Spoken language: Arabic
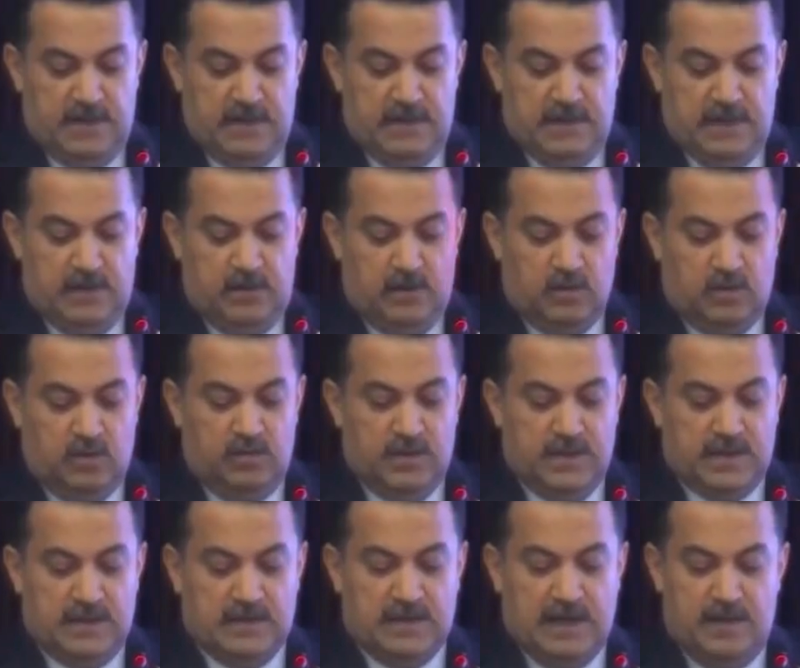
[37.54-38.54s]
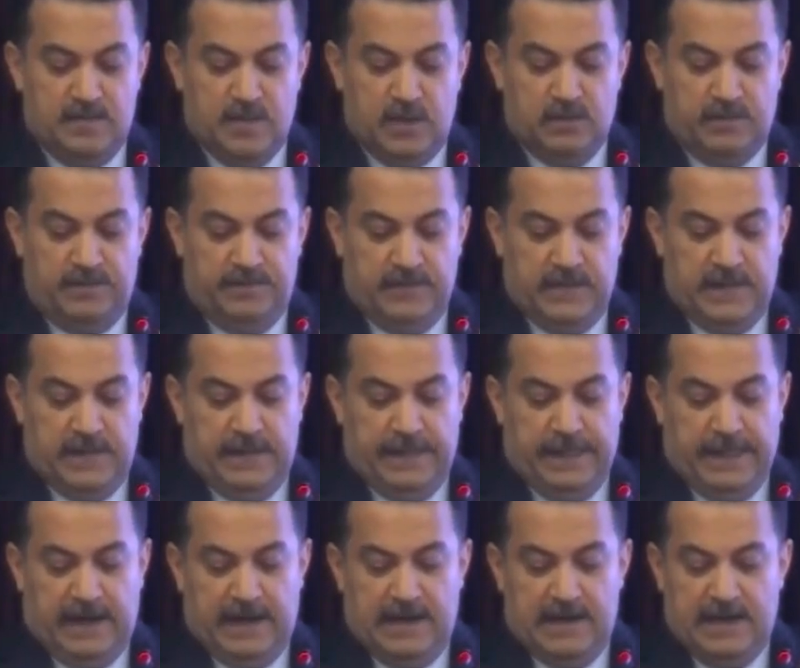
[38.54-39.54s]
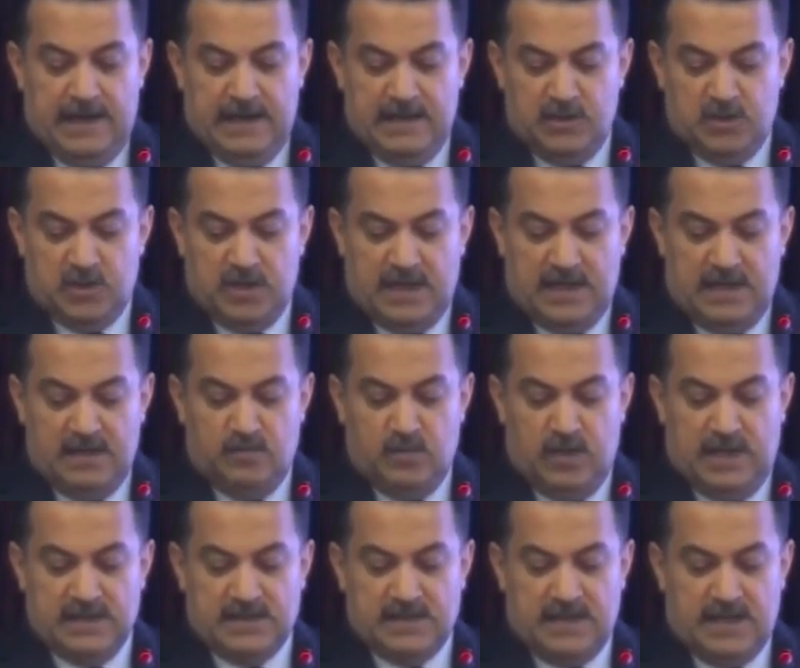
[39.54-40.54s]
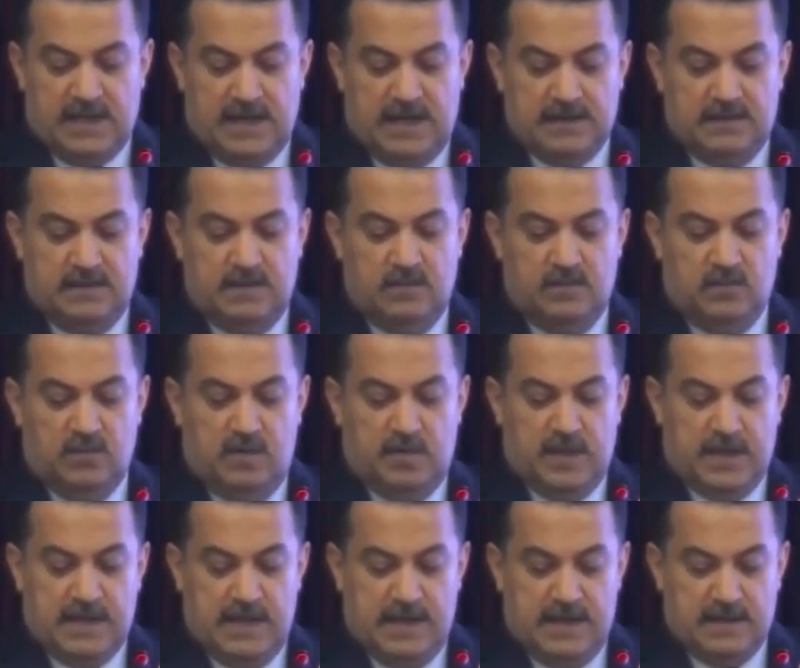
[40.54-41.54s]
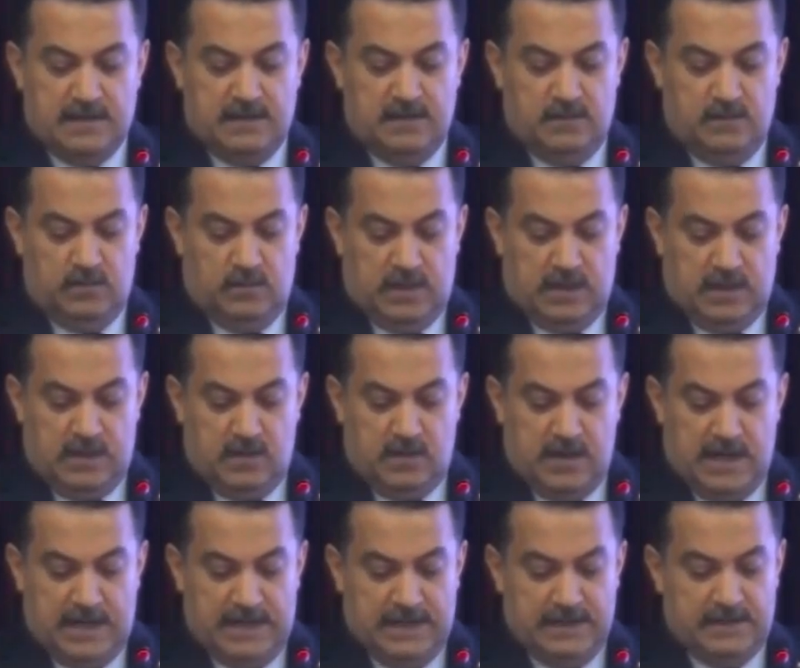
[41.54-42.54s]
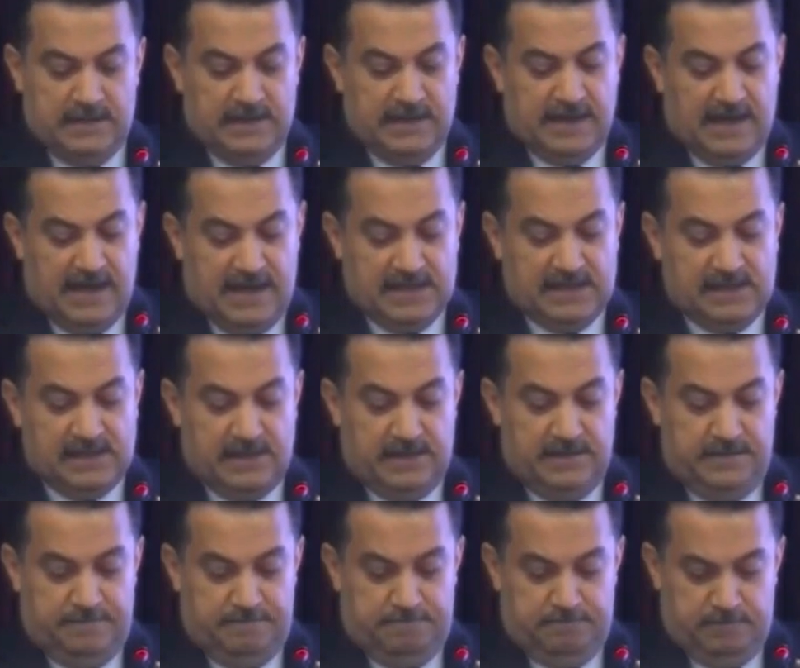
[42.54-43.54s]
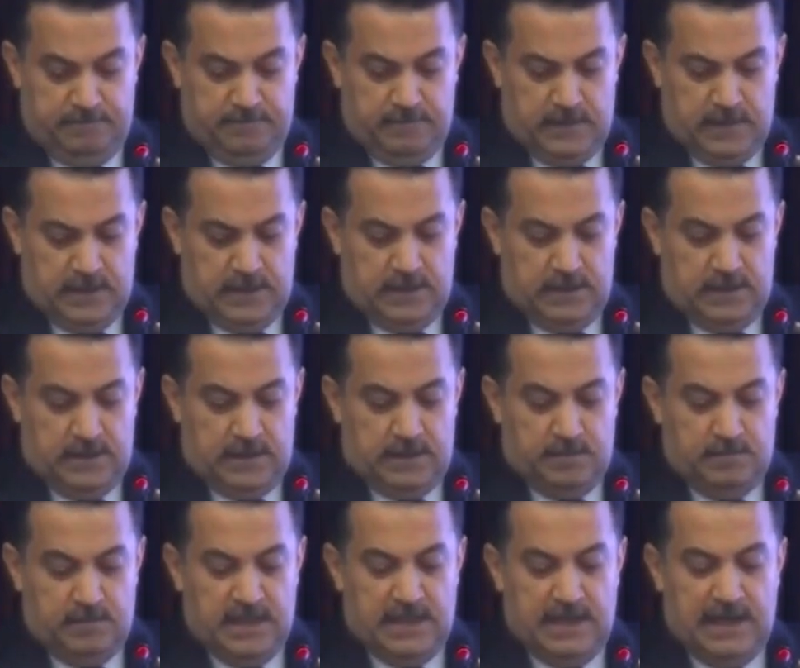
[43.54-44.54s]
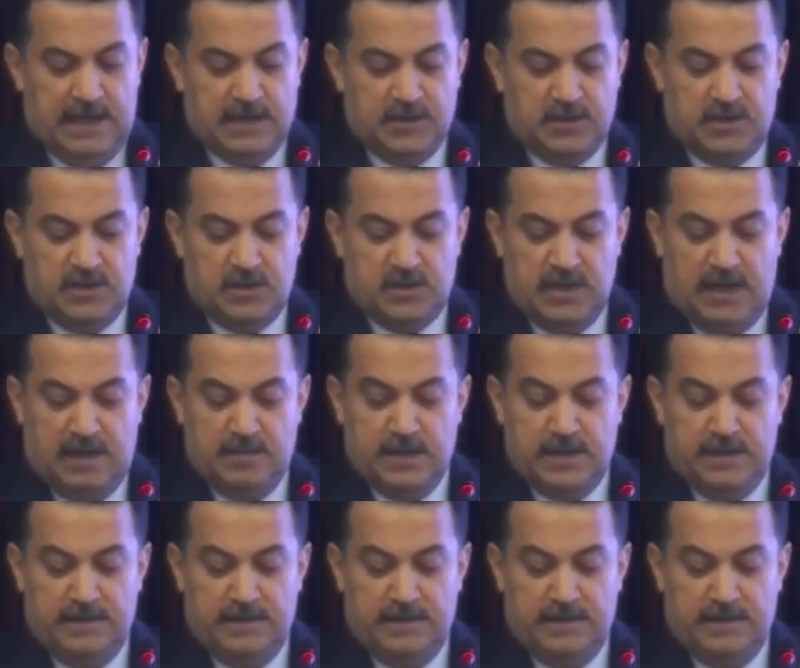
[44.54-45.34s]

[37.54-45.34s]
الحكومه تعمل على انشاء معسكرات ومقار وقواعد خاصه بالحشد الشعبي